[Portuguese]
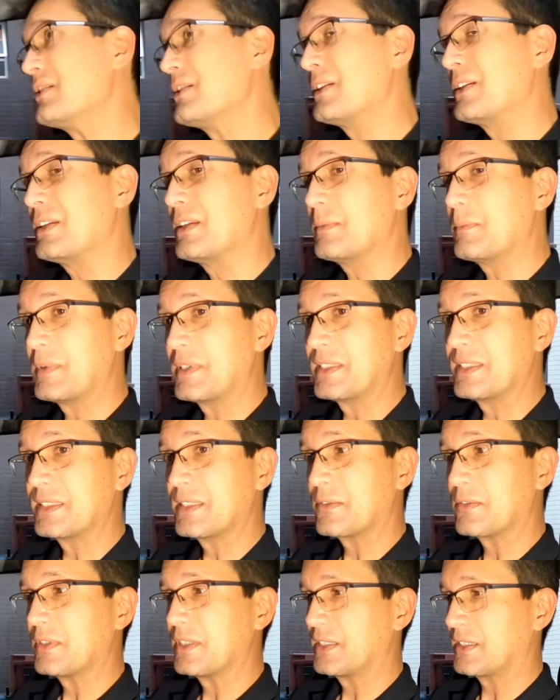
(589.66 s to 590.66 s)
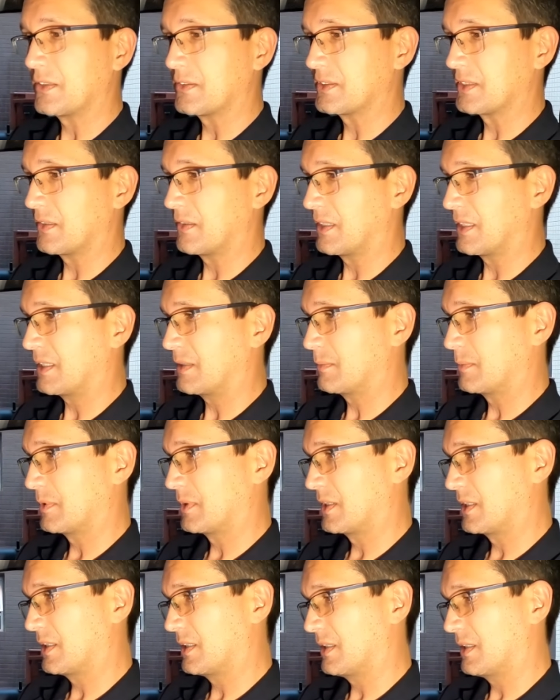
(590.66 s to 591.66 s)
de que precisa conectar o celular
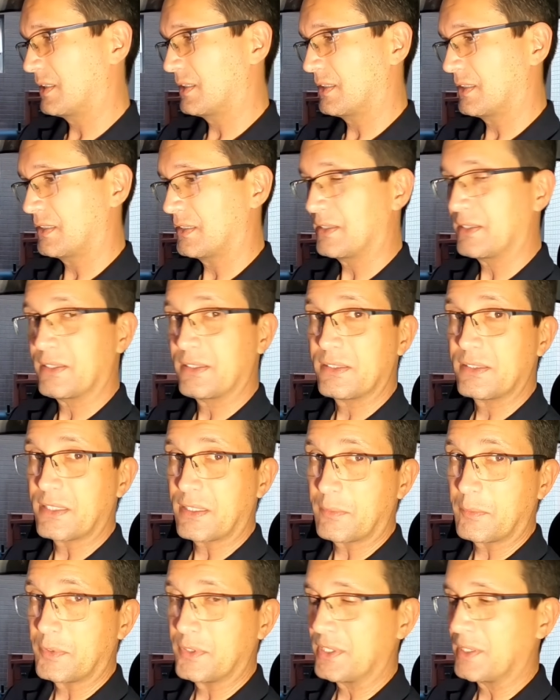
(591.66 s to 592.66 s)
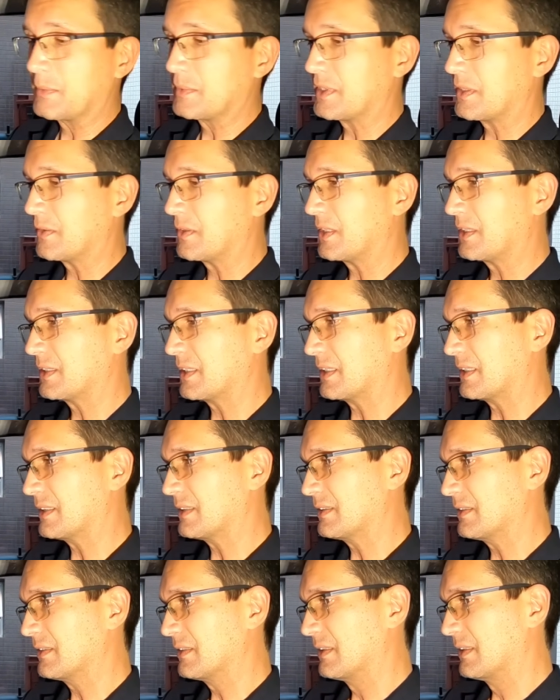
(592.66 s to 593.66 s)
porque tá muito tempo sem conectar,
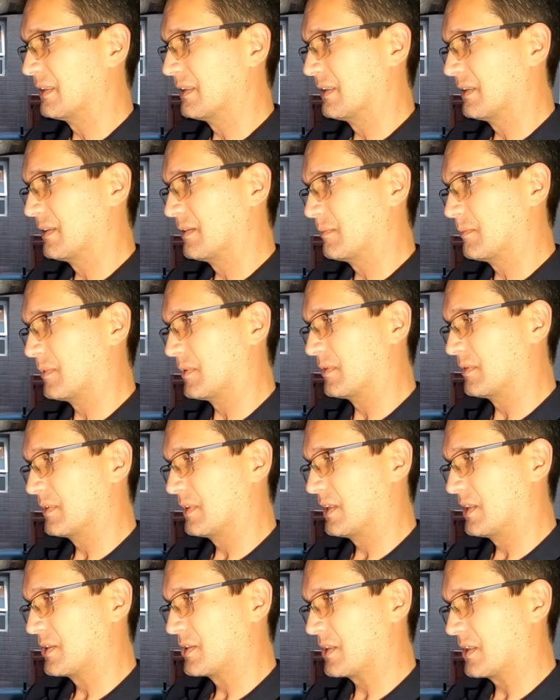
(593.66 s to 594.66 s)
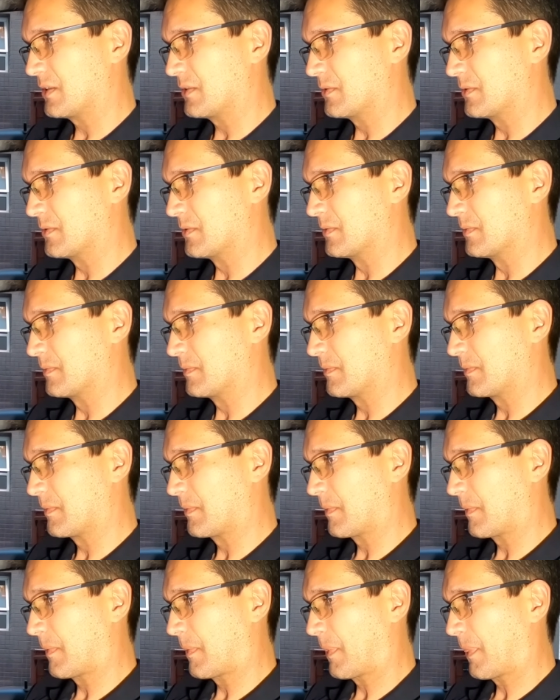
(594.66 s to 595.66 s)
né? Bom, deixa eu
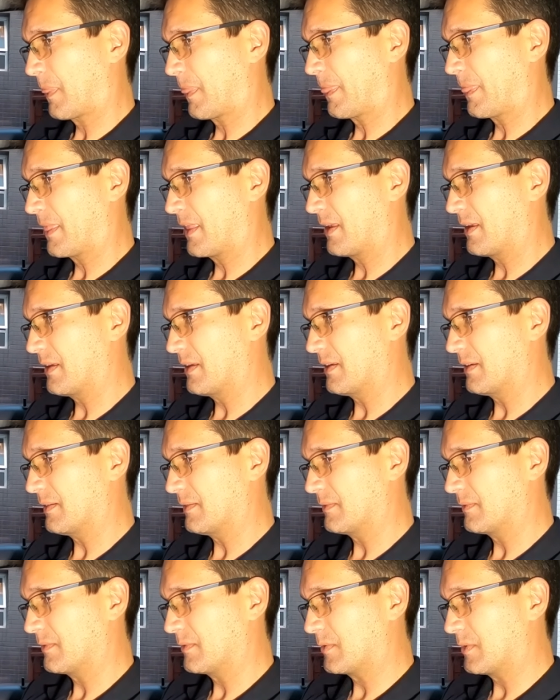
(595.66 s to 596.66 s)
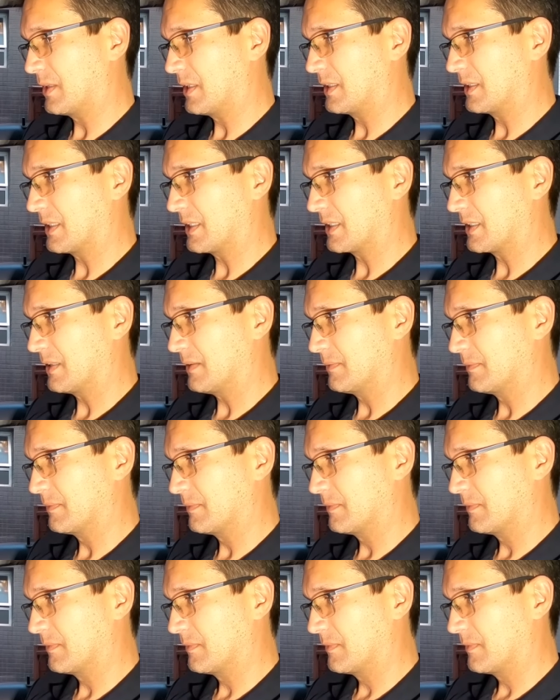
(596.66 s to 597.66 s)
é, conectar aqui
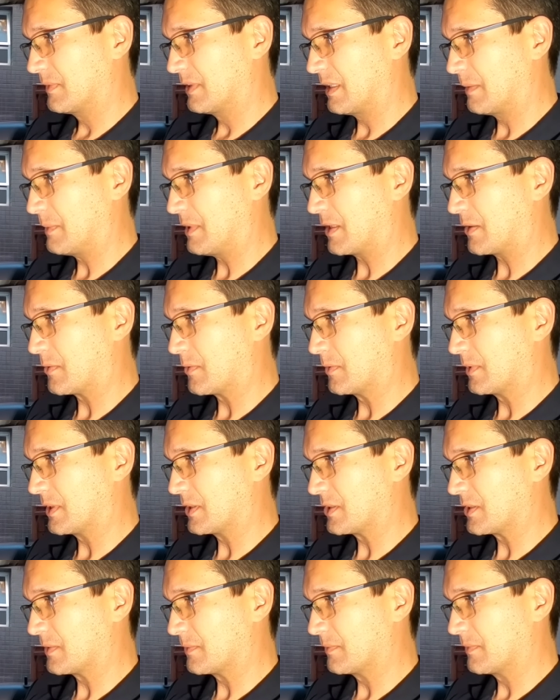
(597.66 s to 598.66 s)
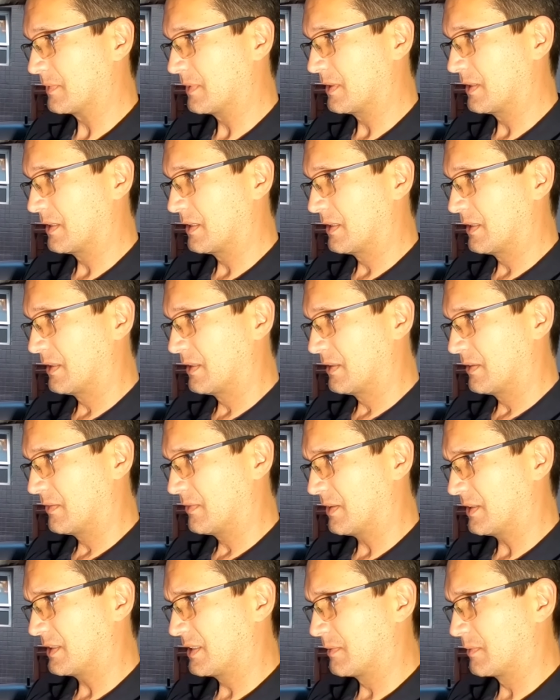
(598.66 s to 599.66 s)
na minha conta já.
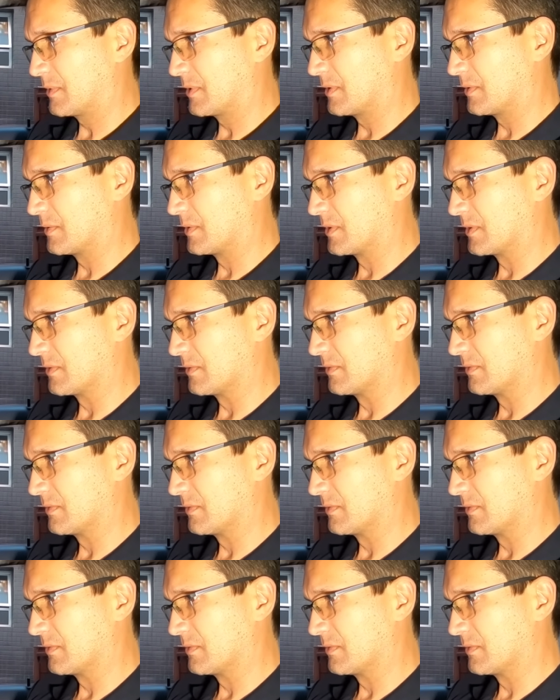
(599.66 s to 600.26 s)
Faz tempo que eu não uso.